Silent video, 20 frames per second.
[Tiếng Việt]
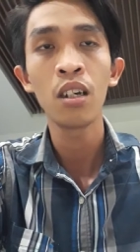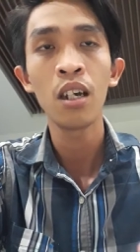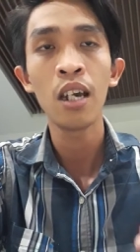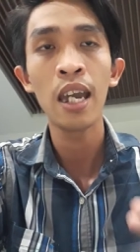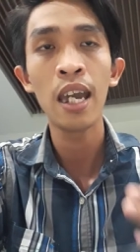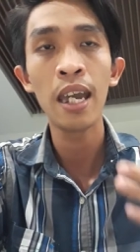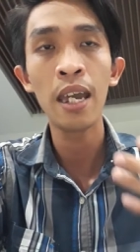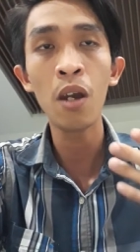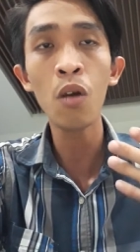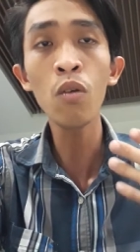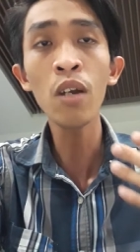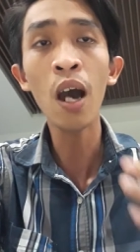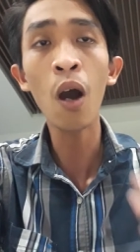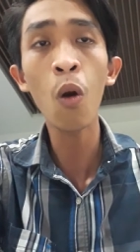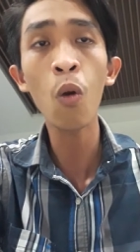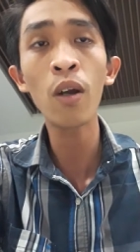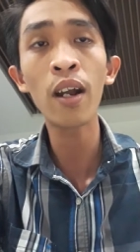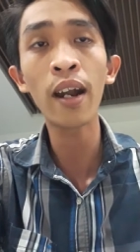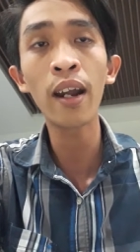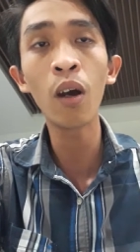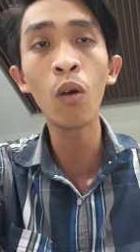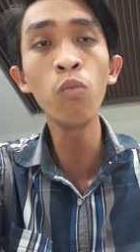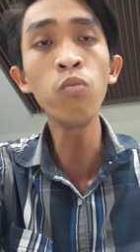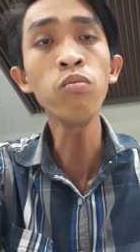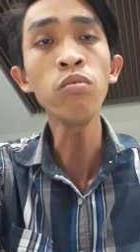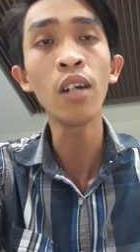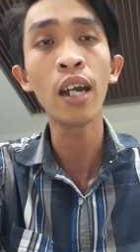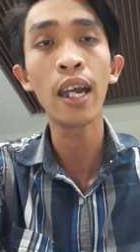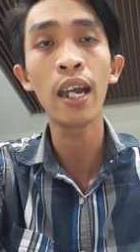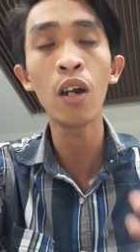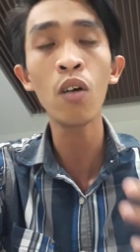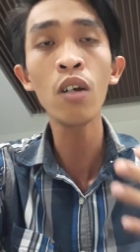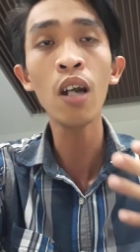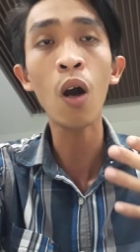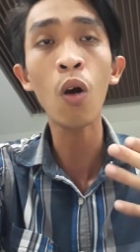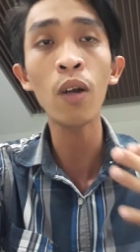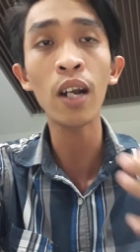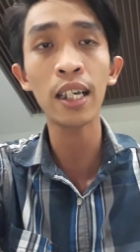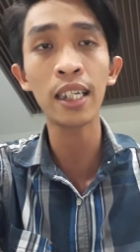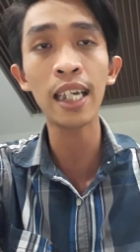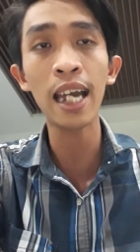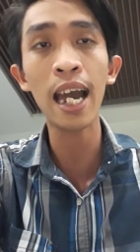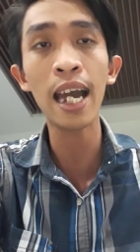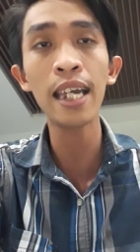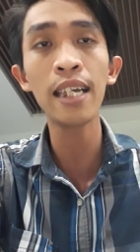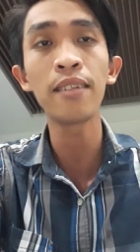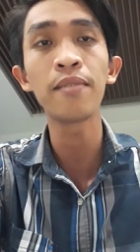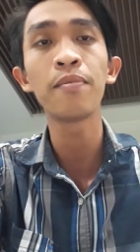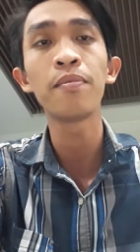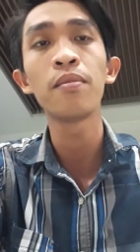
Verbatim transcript: hiểu đâu là đúng hiểu đâu là sai